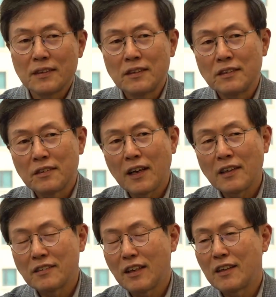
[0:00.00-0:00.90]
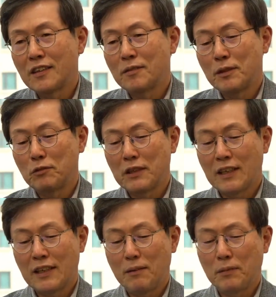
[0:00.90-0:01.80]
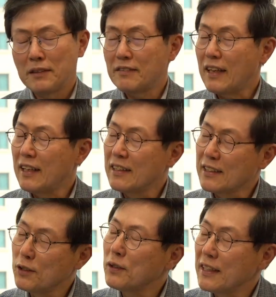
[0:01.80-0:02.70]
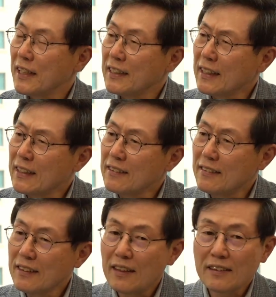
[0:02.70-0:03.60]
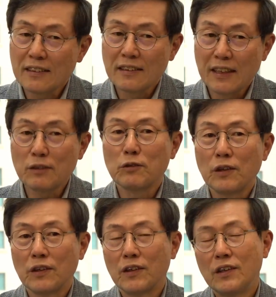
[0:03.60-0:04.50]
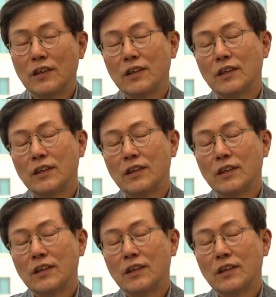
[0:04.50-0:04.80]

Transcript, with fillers: 이세 가지 산업을 우리가 한번 잘 키워야 되겠다 이런 생각을 했고요. 네.